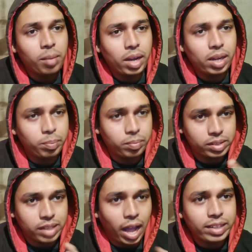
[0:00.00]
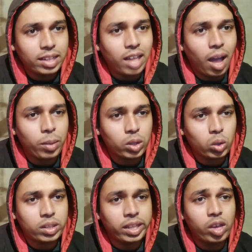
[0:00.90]
মানে টাইটেলটা
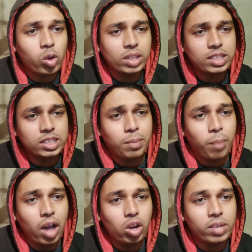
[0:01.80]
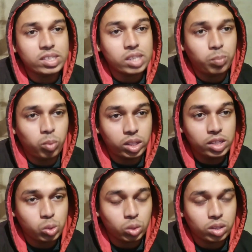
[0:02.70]
আপাতত ঠিক হয়েছে যে ভালোবাসার
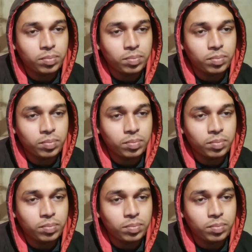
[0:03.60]
প্রতিশোধ